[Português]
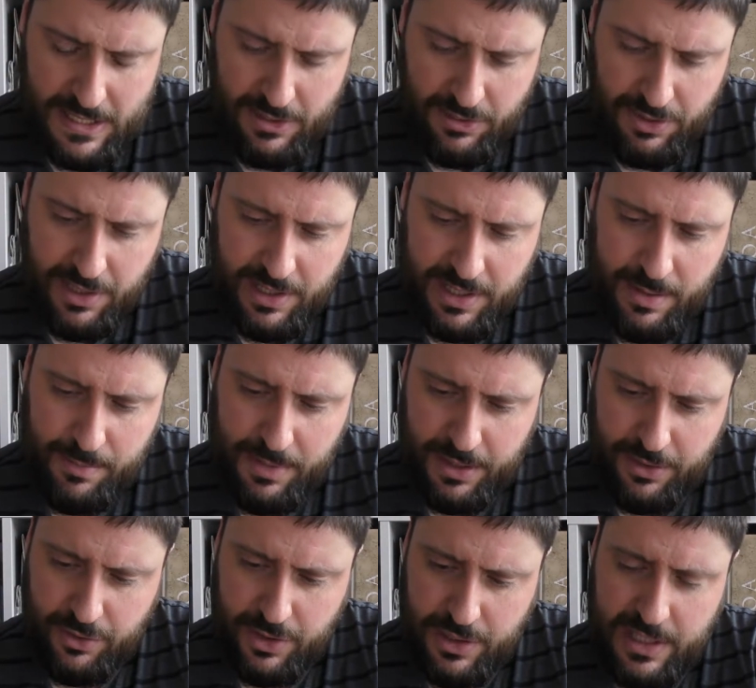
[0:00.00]
eu diria que é
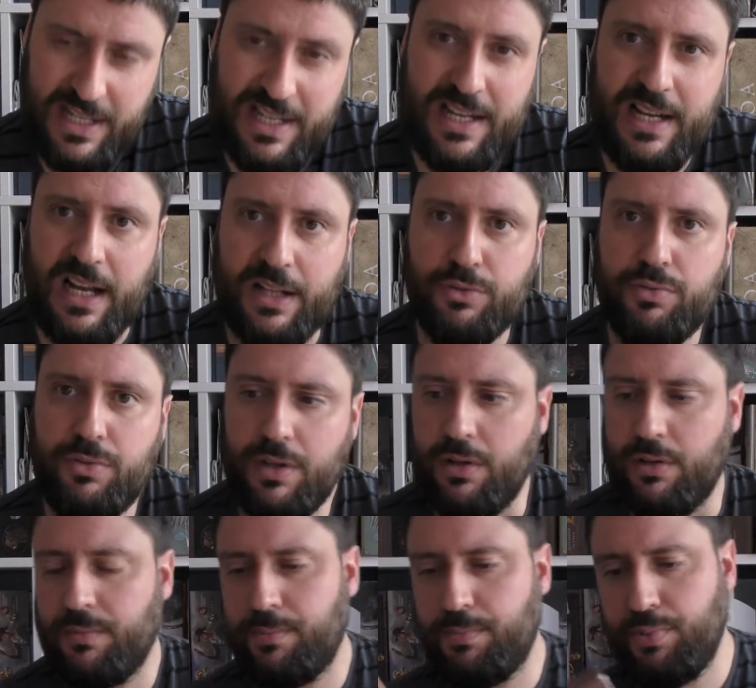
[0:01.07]
mais caricato
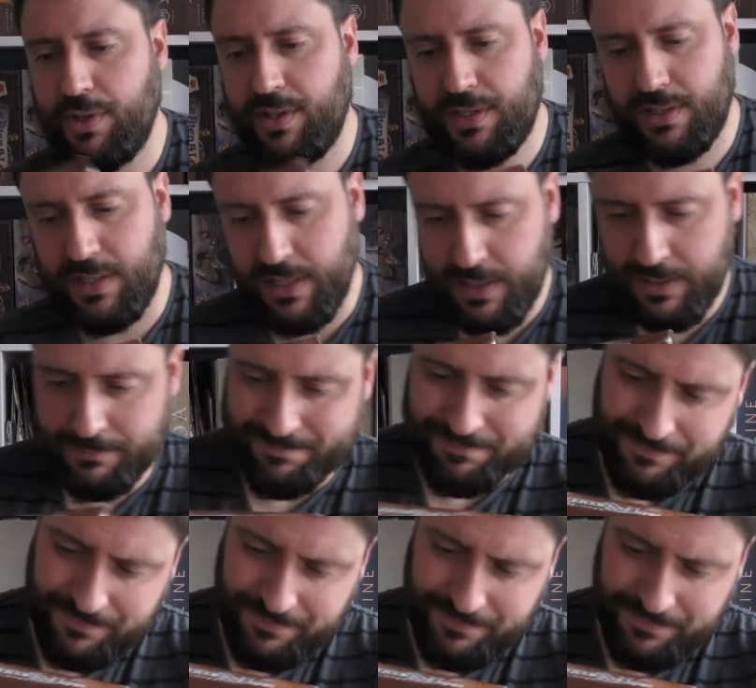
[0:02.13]
dele, porque tem